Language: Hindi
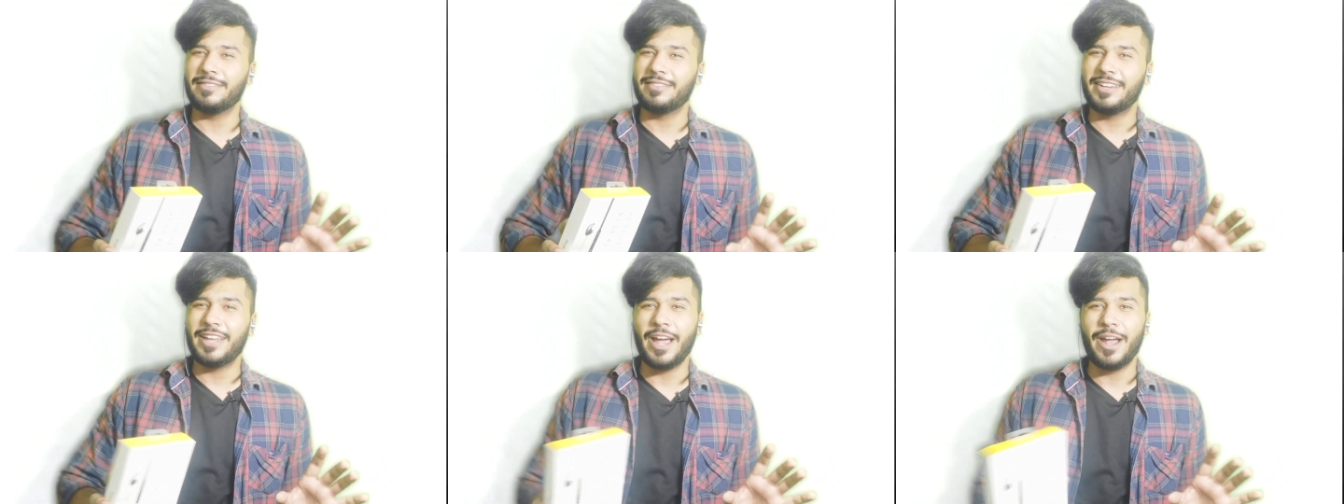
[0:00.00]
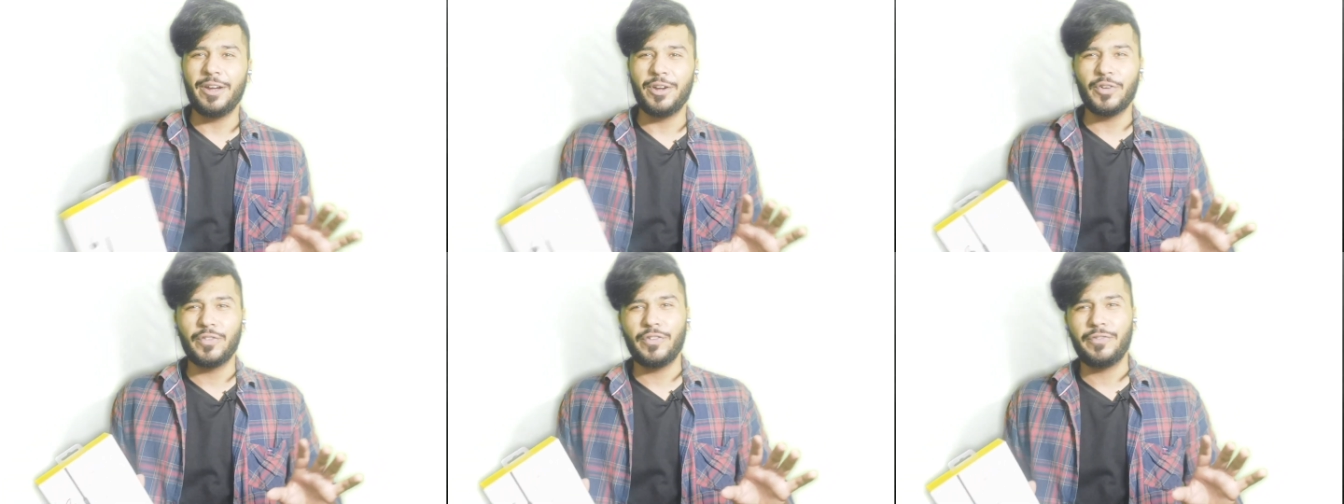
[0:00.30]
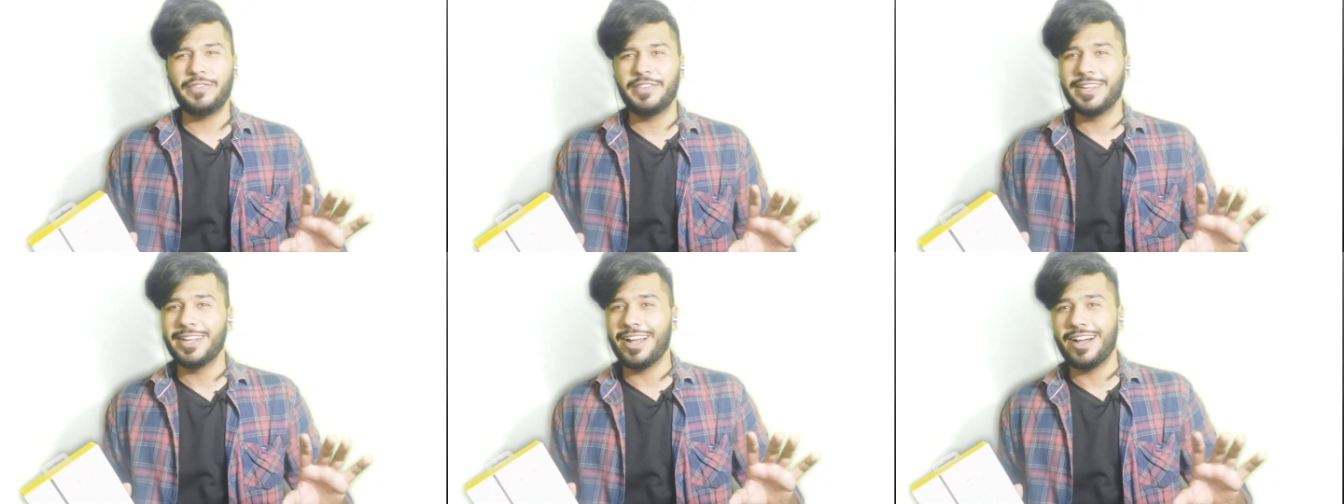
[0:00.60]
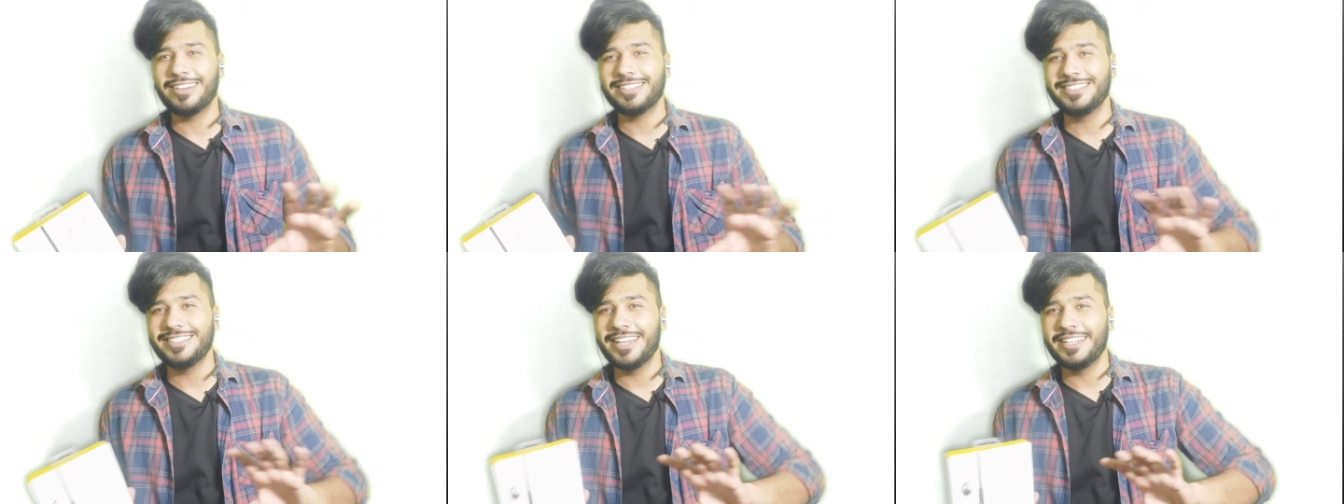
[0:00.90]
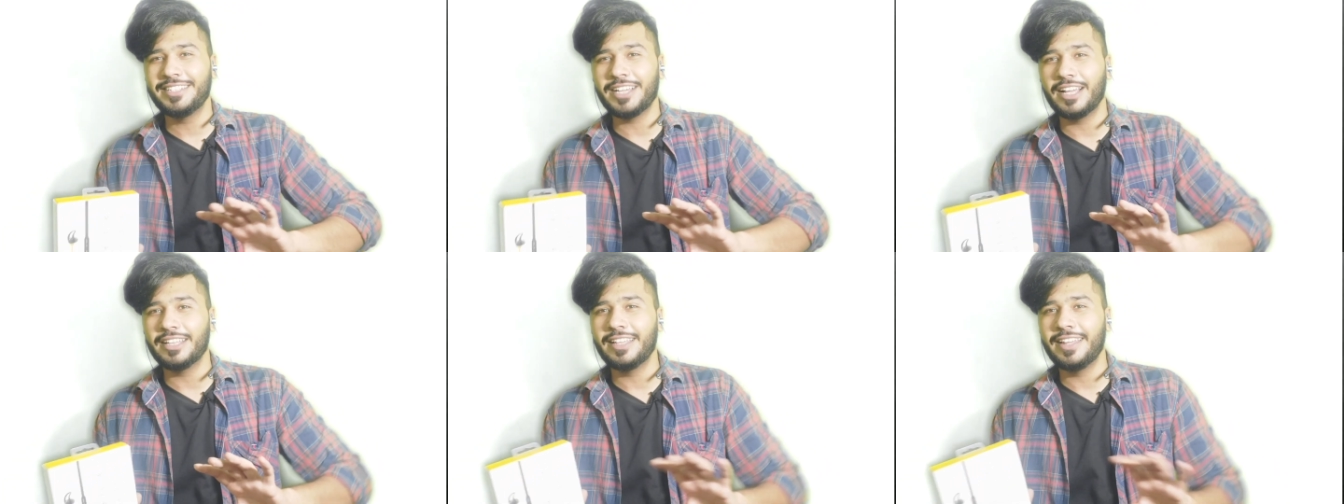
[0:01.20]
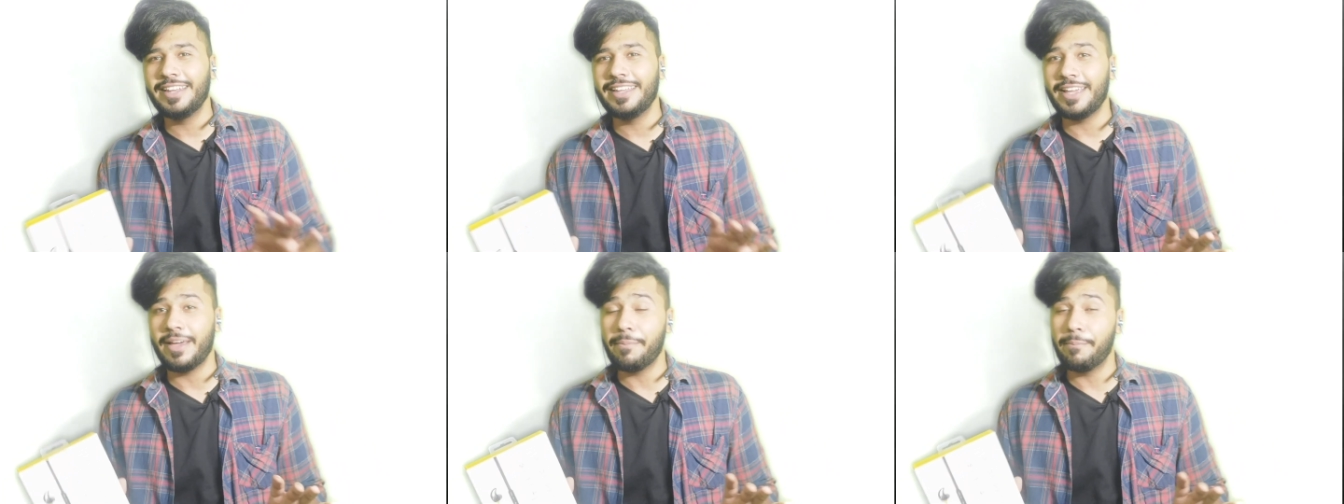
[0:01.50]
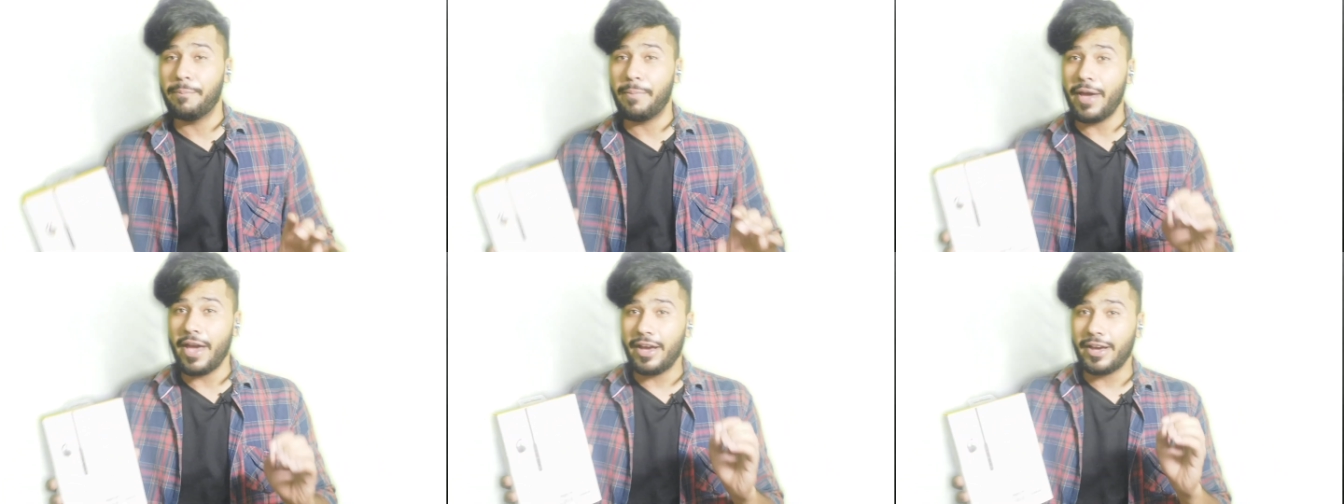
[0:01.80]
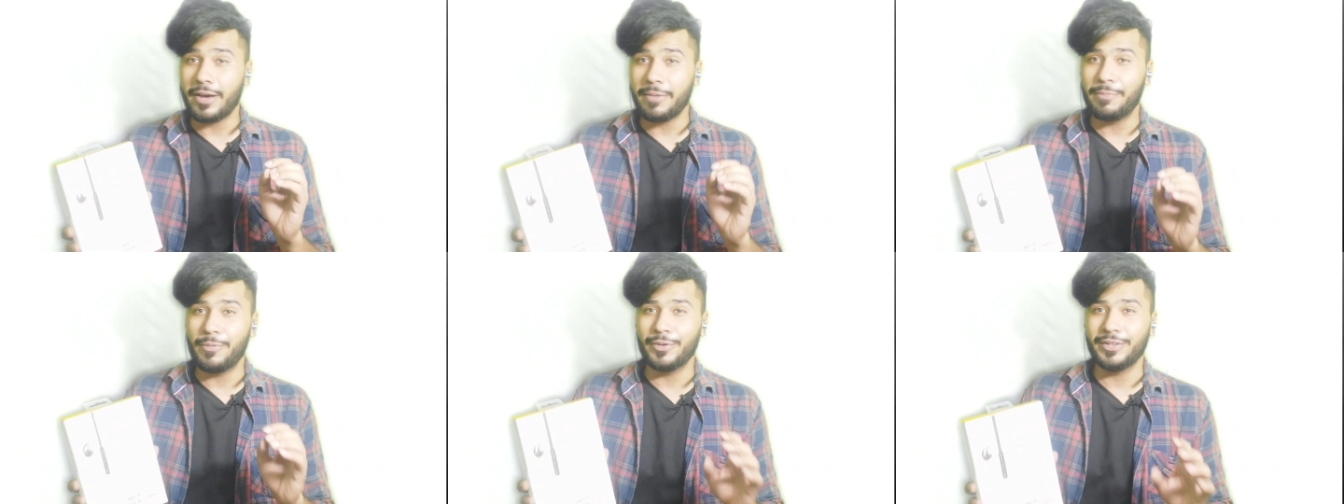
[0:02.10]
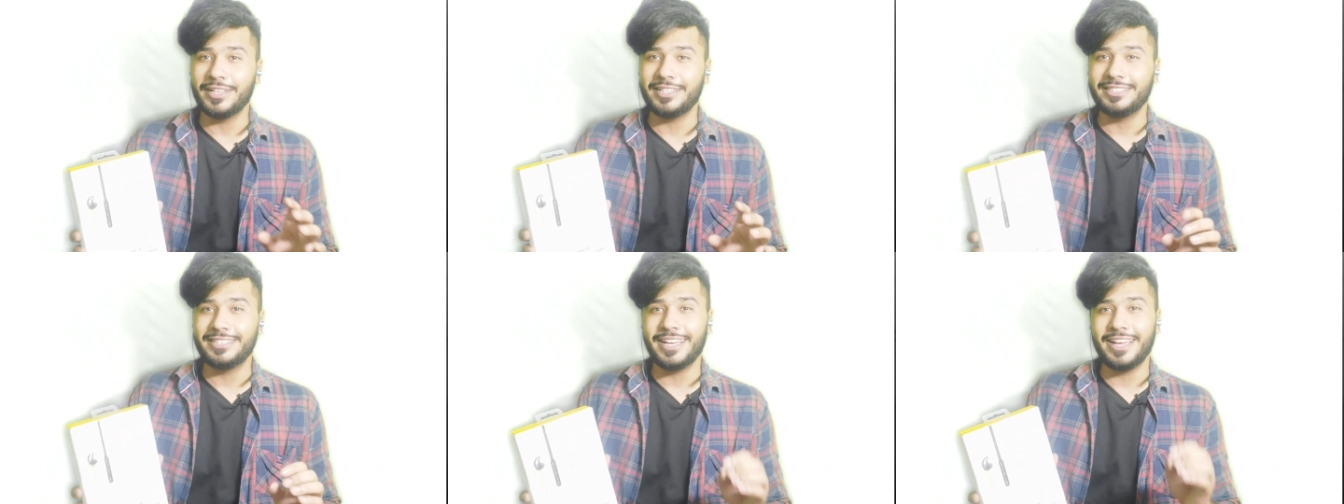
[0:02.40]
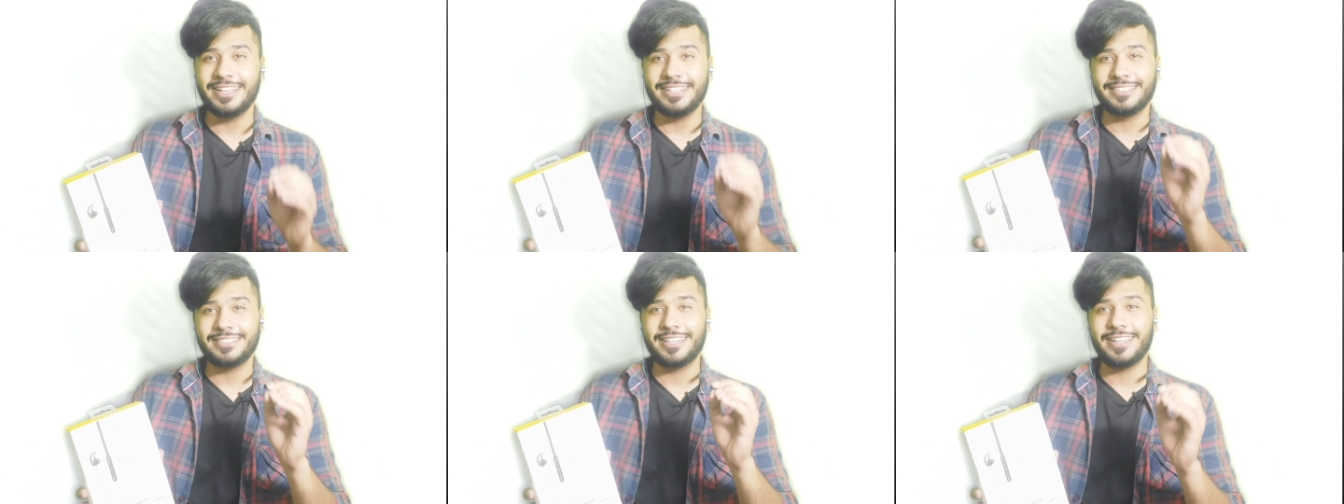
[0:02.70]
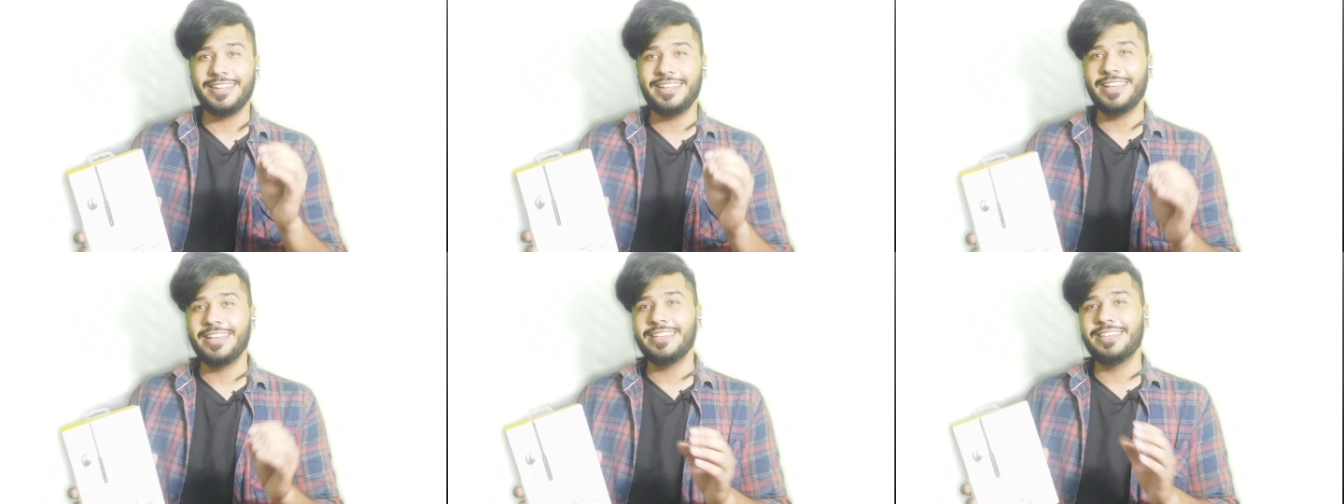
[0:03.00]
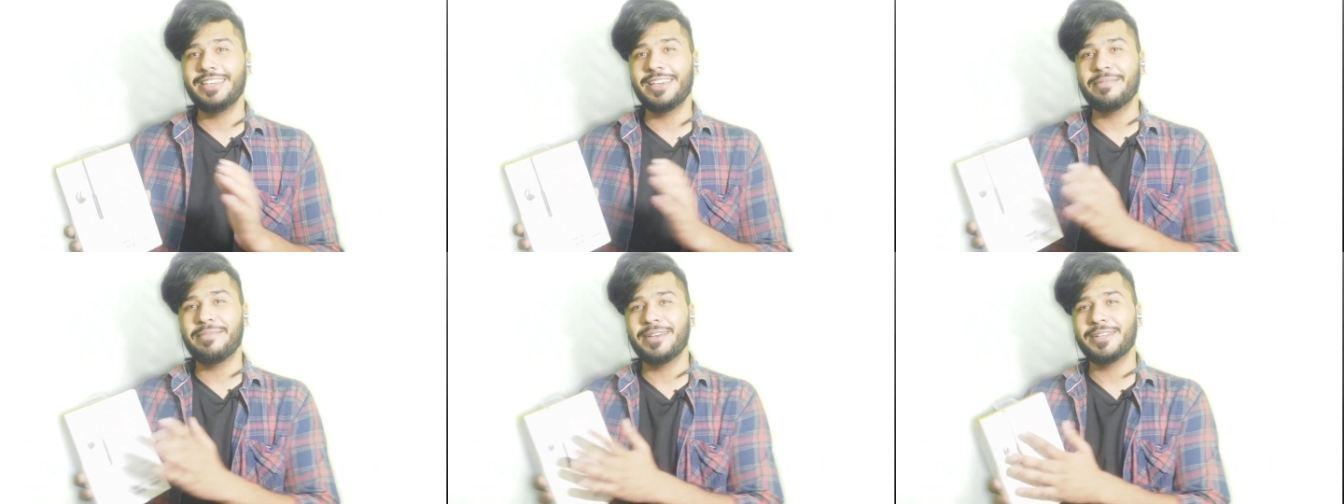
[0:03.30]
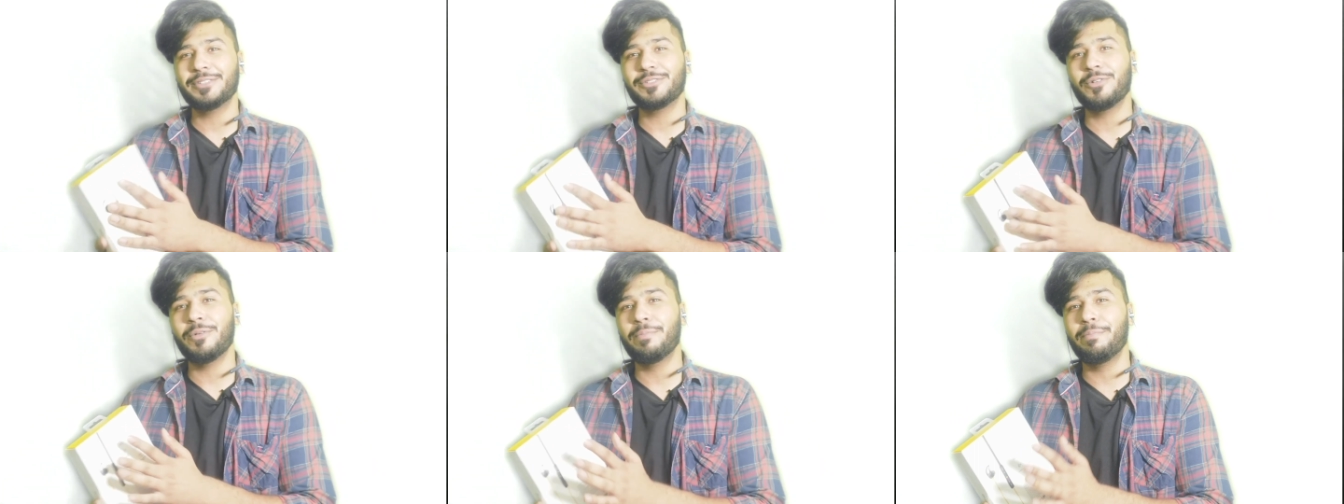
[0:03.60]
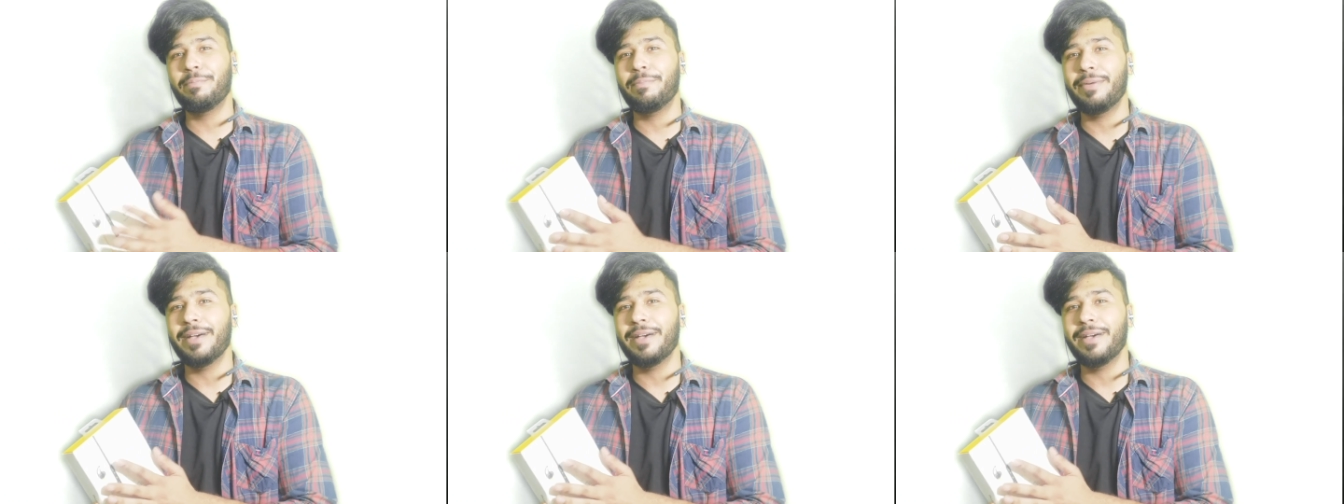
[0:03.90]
टेन टू फिफ्टीन आवर्स ये ज़्यादा नहीं है बैकअप बहुत अच्छा है इसके लिए ये मैं इसको